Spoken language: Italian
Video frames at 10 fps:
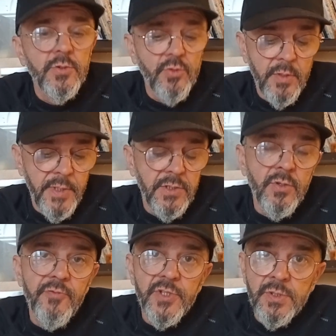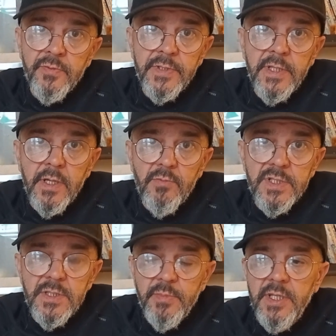Naturalmente noi facciamo vedere
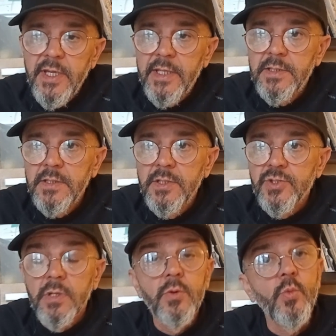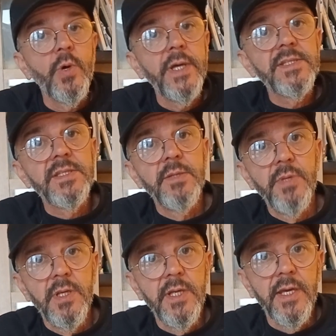questi biglietti, dice questi
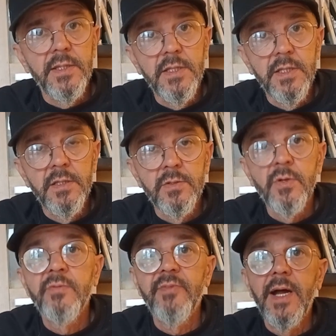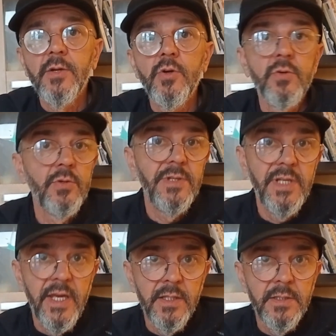biglietti non valgono
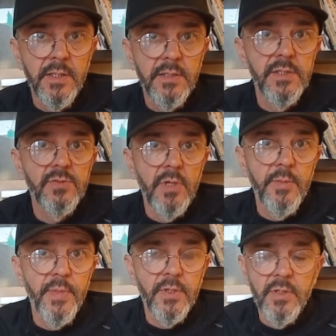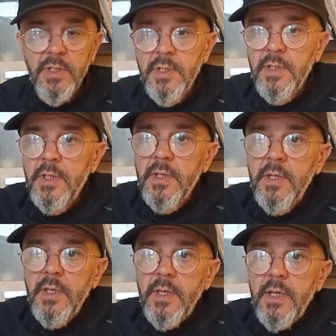niente, testuali parole.
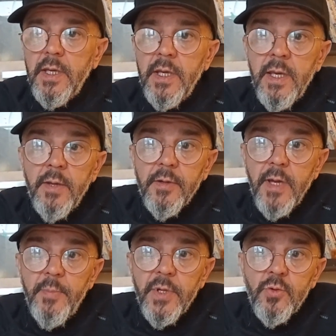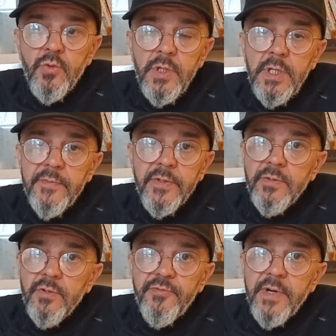E, e per cui lì
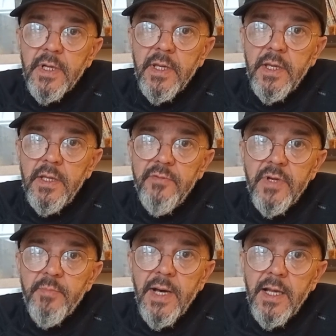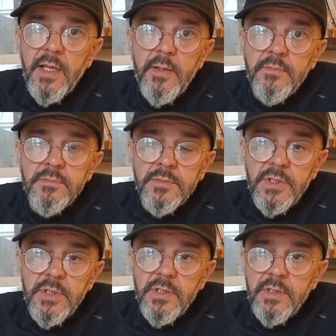devo fare il verbale mm,
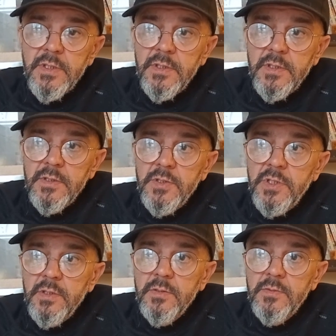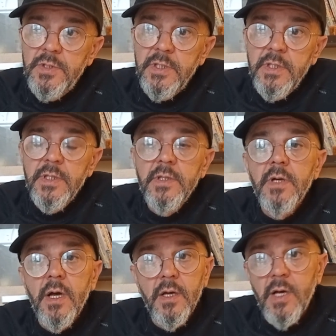di... Di quanto? Di, di
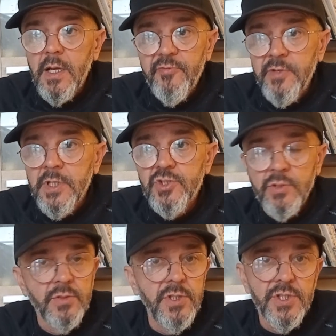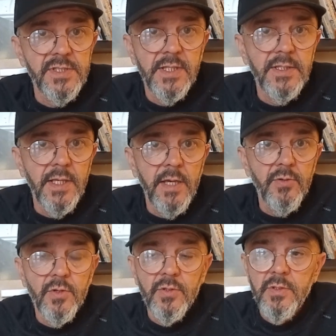uh, alla fine 117
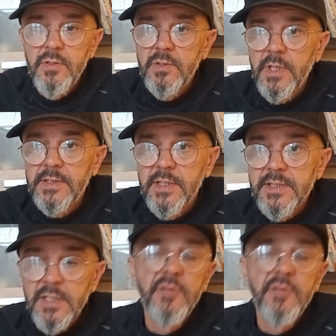euro uh, a testa.